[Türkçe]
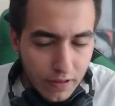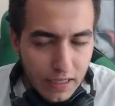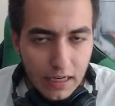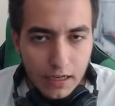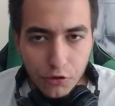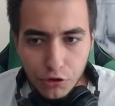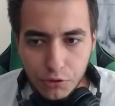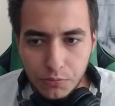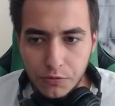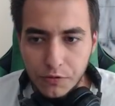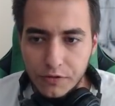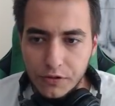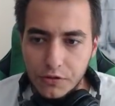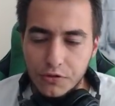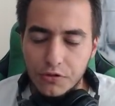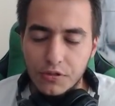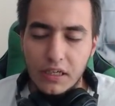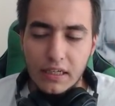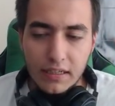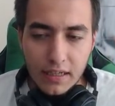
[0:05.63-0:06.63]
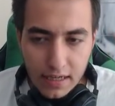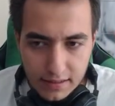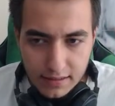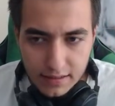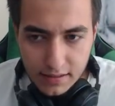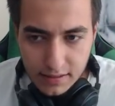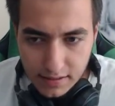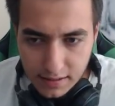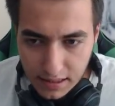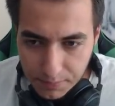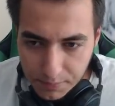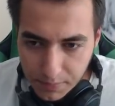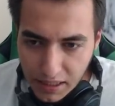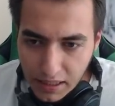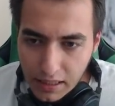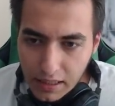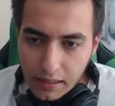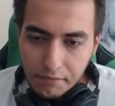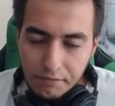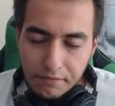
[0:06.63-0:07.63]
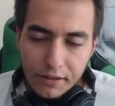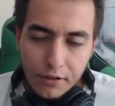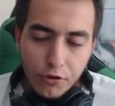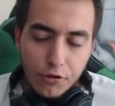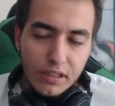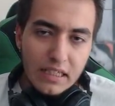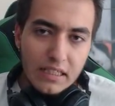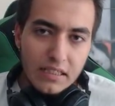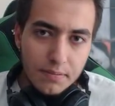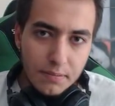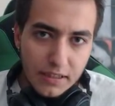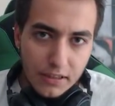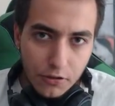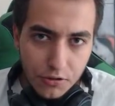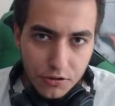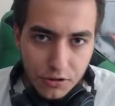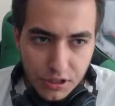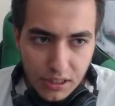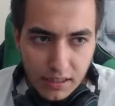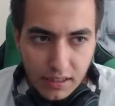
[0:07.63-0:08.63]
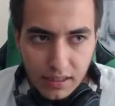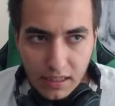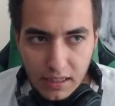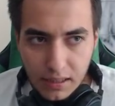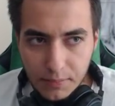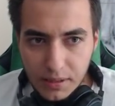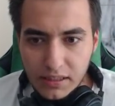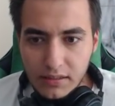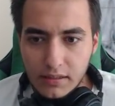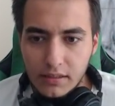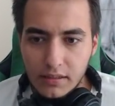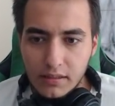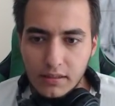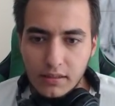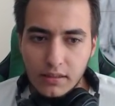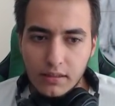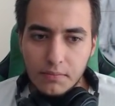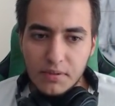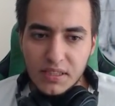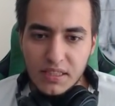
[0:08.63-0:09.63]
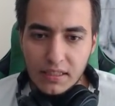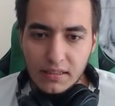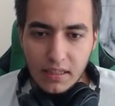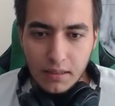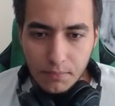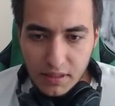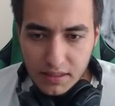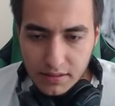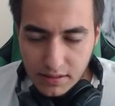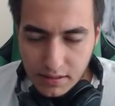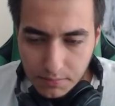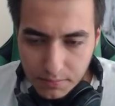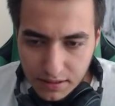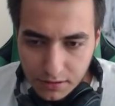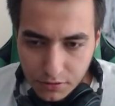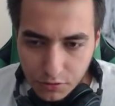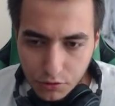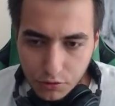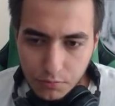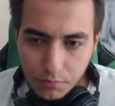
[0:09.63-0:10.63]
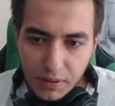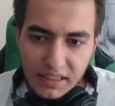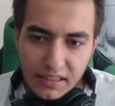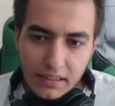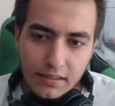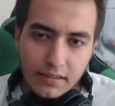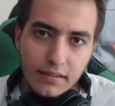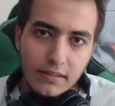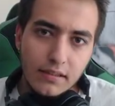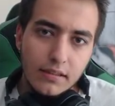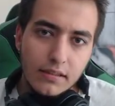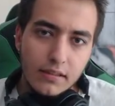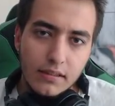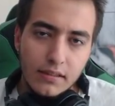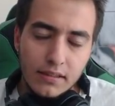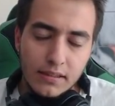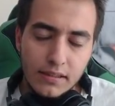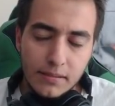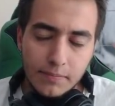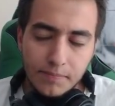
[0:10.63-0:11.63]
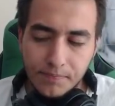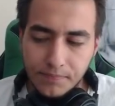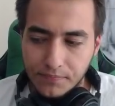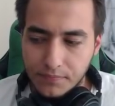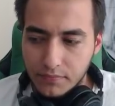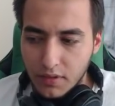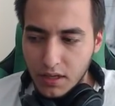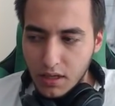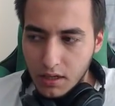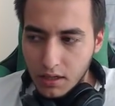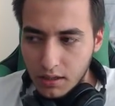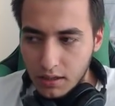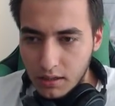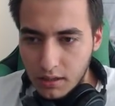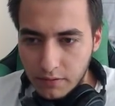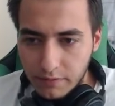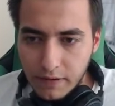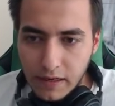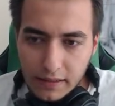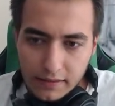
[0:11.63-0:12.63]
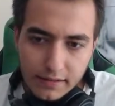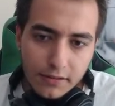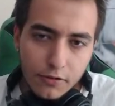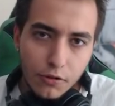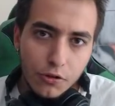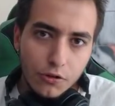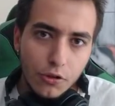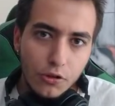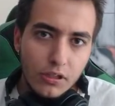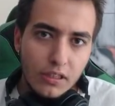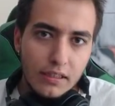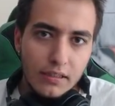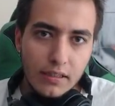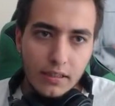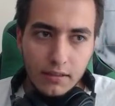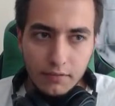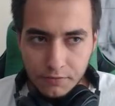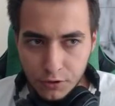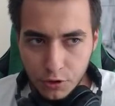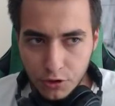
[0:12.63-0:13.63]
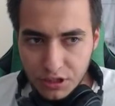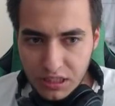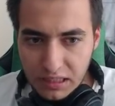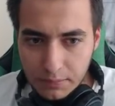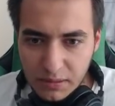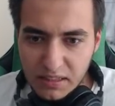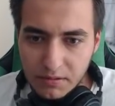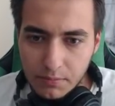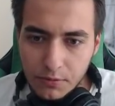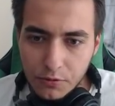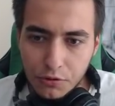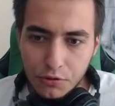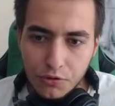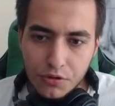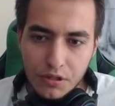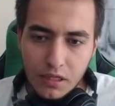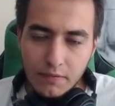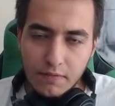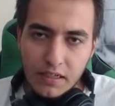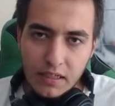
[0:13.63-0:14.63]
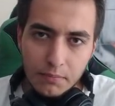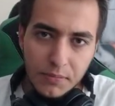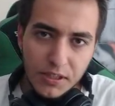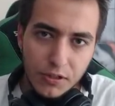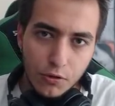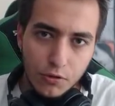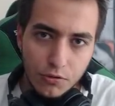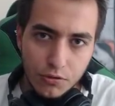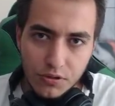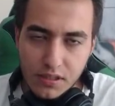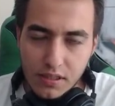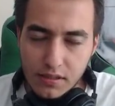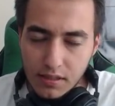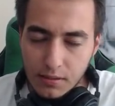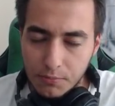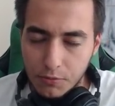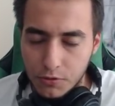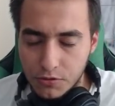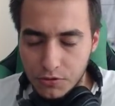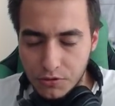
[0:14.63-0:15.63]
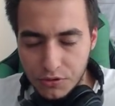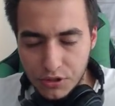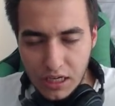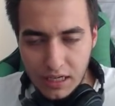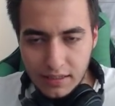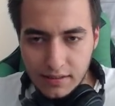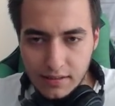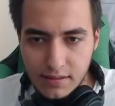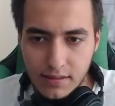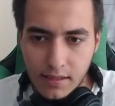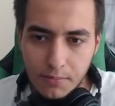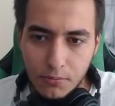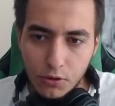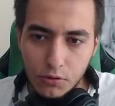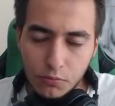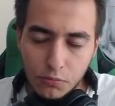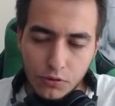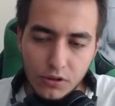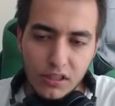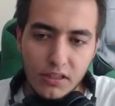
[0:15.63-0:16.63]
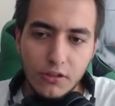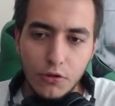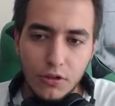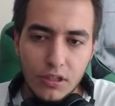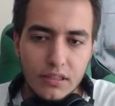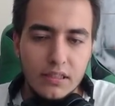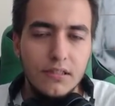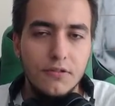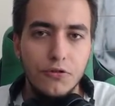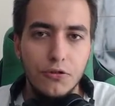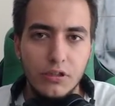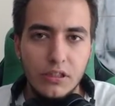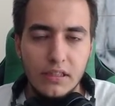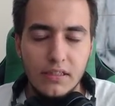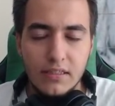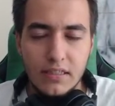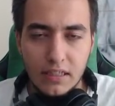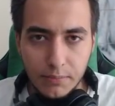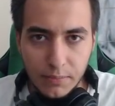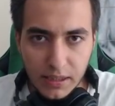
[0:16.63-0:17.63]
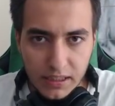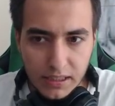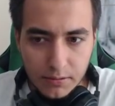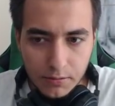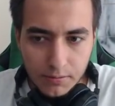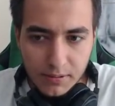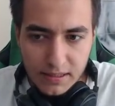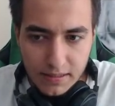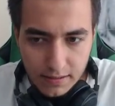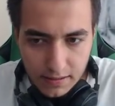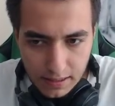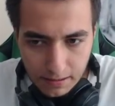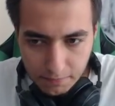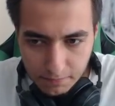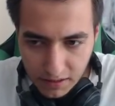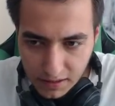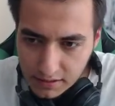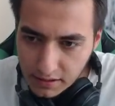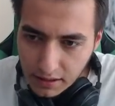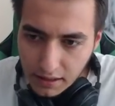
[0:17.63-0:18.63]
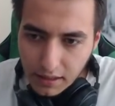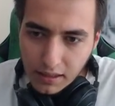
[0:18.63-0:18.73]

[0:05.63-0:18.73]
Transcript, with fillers: veya uyumlu videosuyla karşınızdayım. Videoya geçmeden önce hemen e, bir şeyden bahsetmek istiyorum. Ben artık hani e, farklı koridorları da video çekme gibi bir düşüncem var. Yani mid olsun, işte top olsun, jungle, support bunların da öğretici videolarını çekmek gibi bir isteğim var.